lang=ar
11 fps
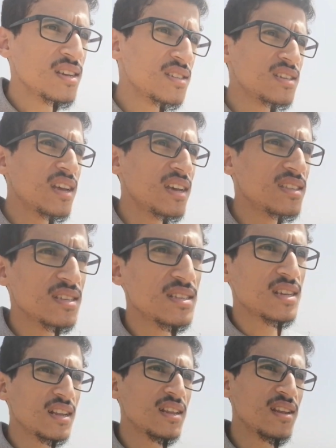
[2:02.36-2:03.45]
شري حديد
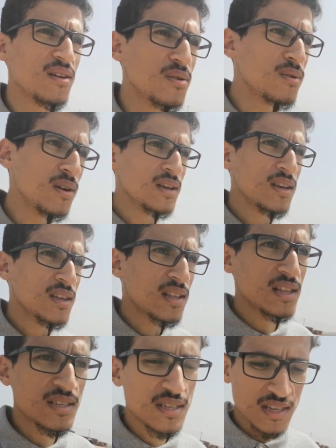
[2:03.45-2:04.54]
تكلناو
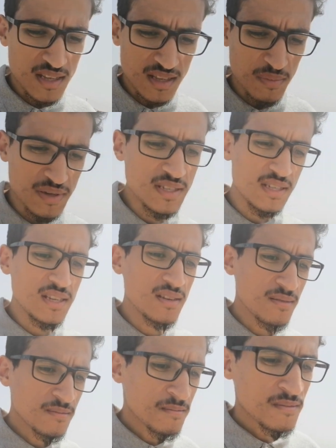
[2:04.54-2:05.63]
ثلاث سنين ربع
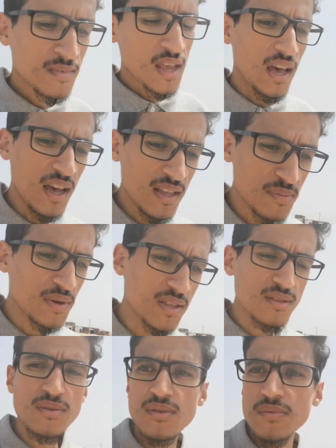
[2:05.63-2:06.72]
سنين عاد بيع
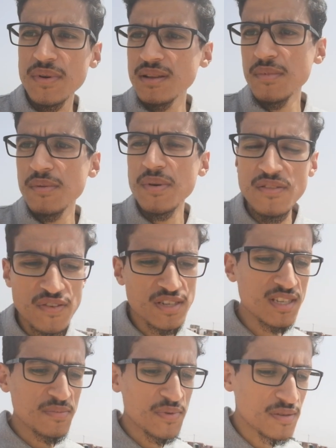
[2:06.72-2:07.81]
الطوموبيل من بعد فاش
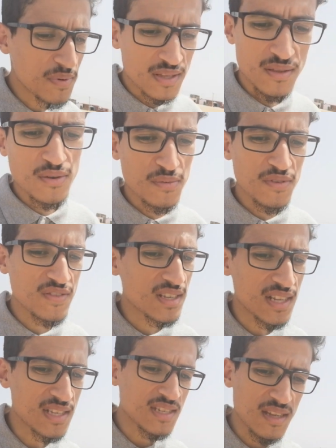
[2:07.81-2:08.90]
تبيت بيع الطوموبيل في ديك
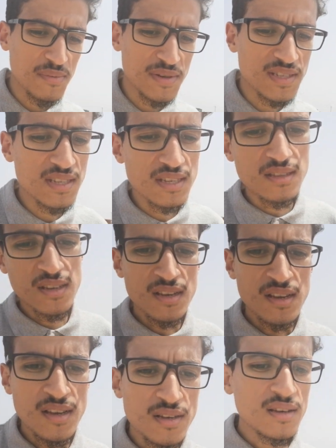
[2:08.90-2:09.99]
ثلاث سنين ربع سنين
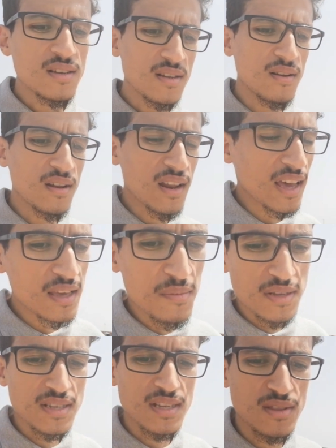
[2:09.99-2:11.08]

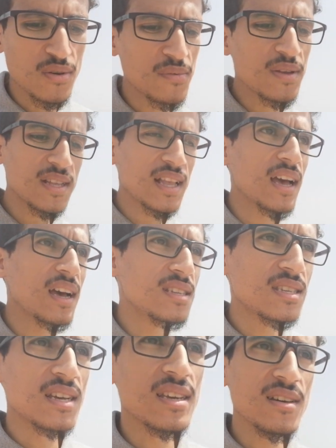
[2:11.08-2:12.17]
القيمه ديال الطوموبيل تلقاها
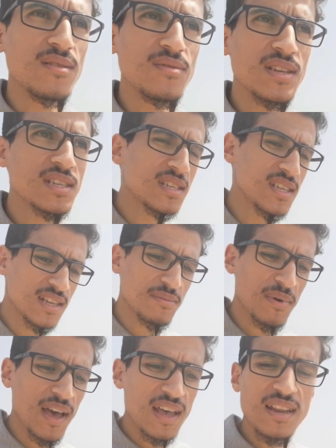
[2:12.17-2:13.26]
زاكيه وداك الشيء اللي
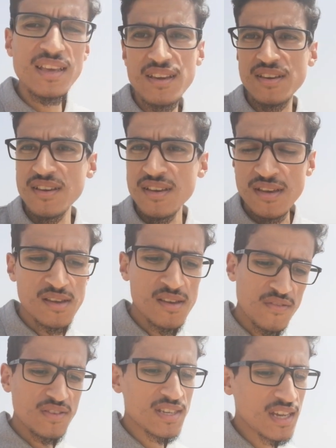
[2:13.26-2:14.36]
بقى لك
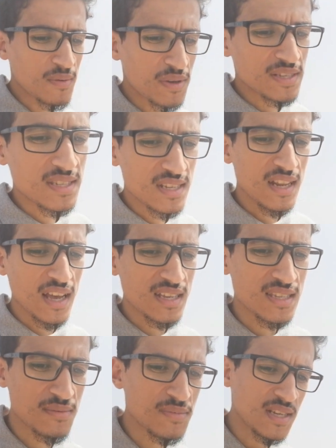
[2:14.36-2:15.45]
فديك هذيك سنين الا
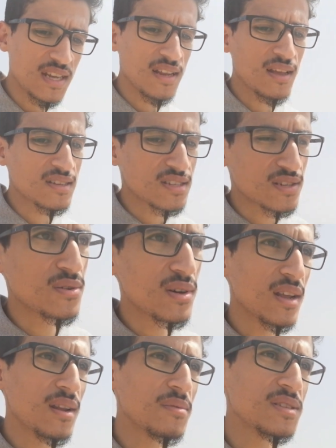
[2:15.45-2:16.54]
قسمتي على
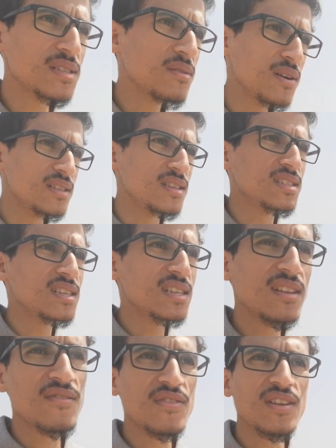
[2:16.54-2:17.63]
الشهور راه تجيك واحد
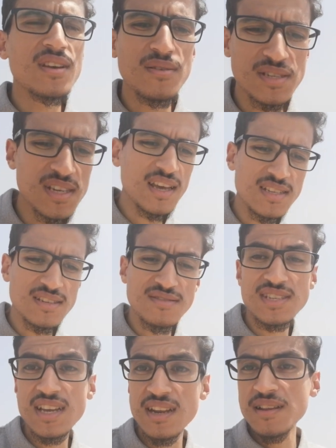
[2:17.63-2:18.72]
20000 ريال ولا شي حاجه في
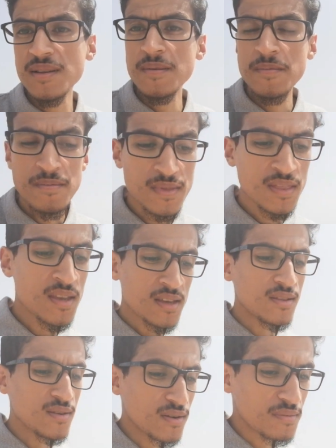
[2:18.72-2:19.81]
الشهر
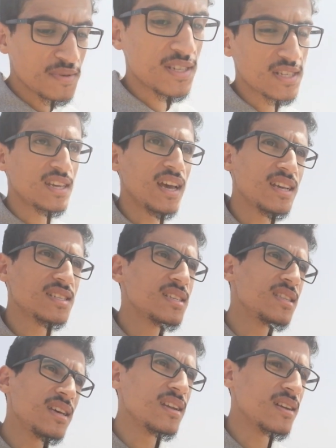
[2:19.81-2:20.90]
دونك ماشي شي حاجه
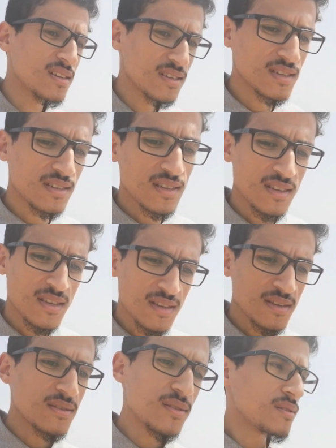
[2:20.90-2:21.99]
دايره
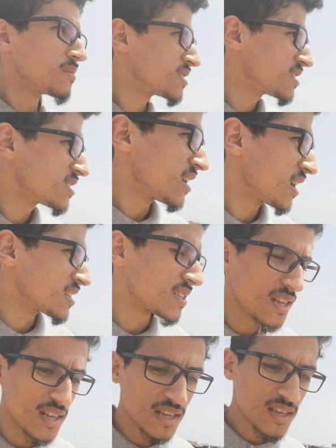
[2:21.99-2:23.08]
دونك ماشي شي حاجه
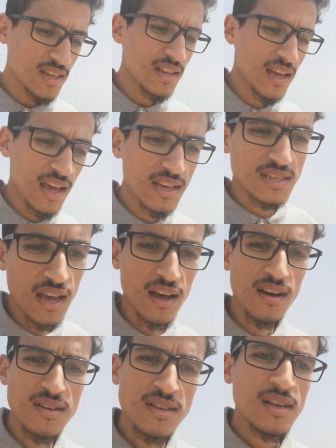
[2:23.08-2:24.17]
اللي اللي
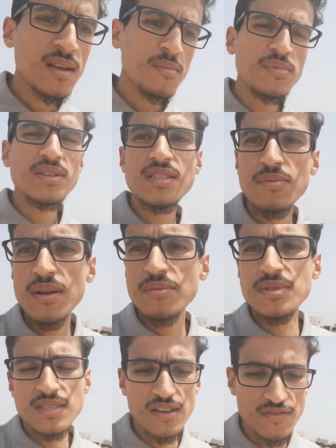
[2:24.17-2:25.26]
قاصحه بالنسبه
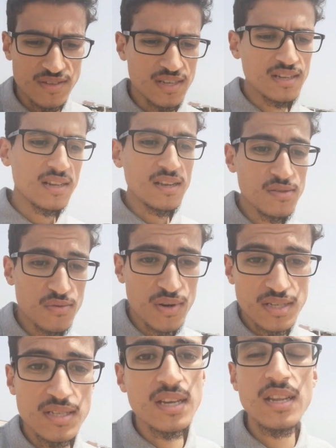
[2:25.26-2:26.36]
لبزاف ديال الناس
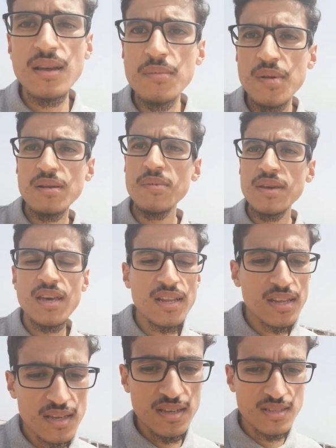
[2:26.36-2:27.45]
وكتهنى من
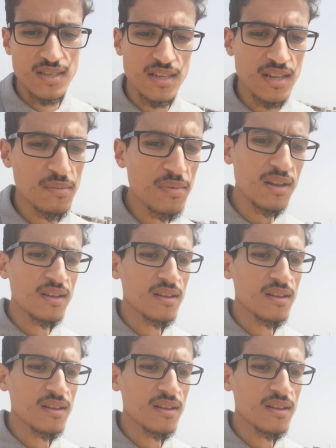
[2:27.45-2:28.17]
الميكانيك كتهنى من